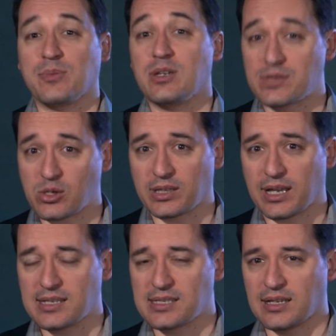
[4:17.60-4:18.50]
En
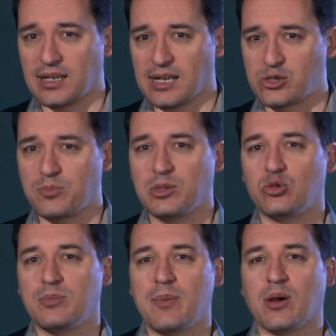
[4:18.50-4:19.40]
1913, elle subit tout
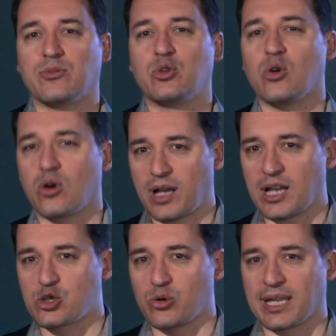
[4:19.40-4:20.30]
de même un violent
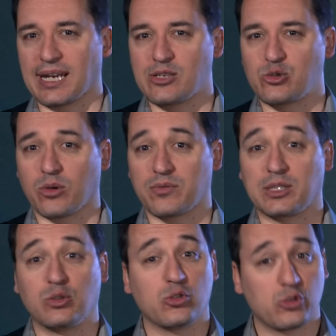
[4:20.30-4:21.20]
crash auquel elle
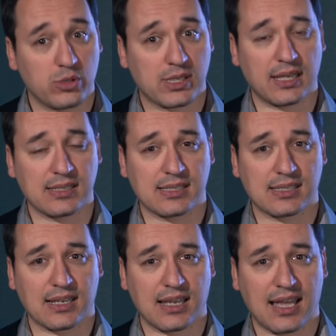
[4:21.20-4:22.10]
survit de
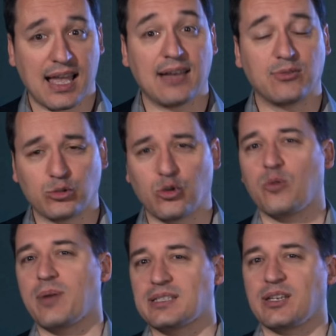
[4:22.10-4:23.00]
justesse avant de
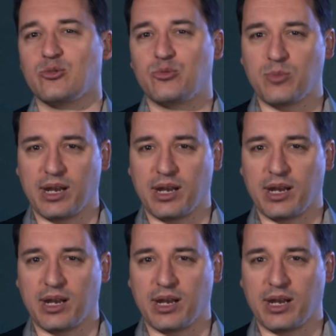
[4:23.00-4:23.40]
repartir de plus